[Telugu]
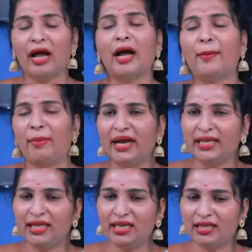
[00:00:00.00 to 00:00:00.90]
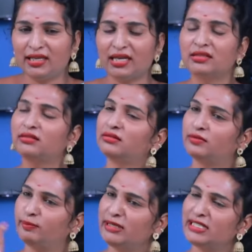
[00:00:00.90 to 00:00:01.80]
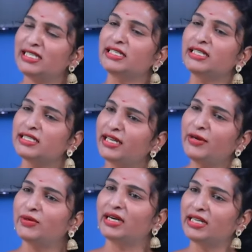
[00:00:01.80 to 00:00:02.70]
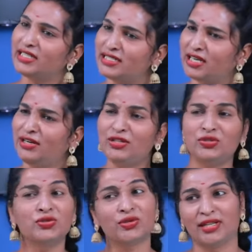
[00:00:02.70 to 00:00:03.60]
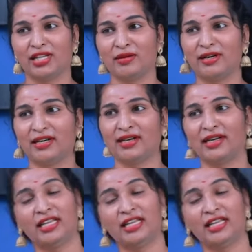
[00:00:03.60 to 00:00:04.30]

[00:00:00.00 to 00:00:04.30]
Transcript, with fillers: ఆ అబ్బాయి నాకు మెసేజ్ చేస్తూనే ఉన్నాడు ఇన్స్టాలో నేను చూసుకోలేదు అనమాట